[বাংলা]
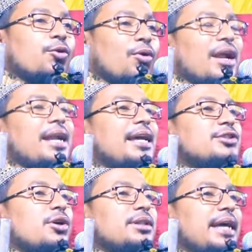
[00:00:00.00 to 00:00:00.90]
কোরআনের
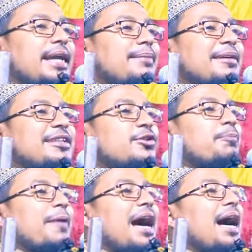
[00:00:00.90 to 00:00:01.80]
জন্য নিবেদিত
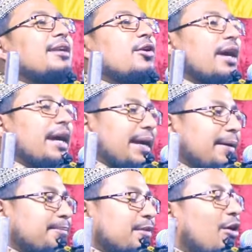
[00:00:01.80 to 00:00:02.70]
প্রাণ হয়ে
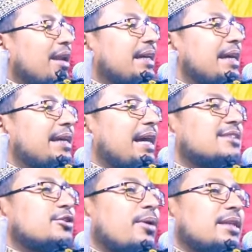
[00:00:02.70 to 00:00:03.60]
অনেকেই
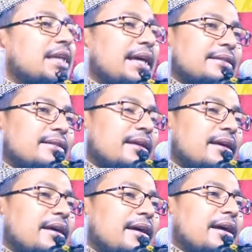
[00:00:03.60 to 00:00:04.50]
কাজ করেছেন
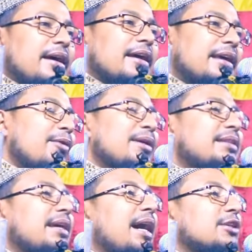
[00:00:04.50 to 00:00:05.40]
কেউ
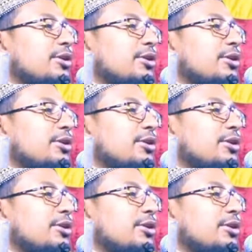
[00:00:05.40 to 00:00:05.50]
ইতিহাস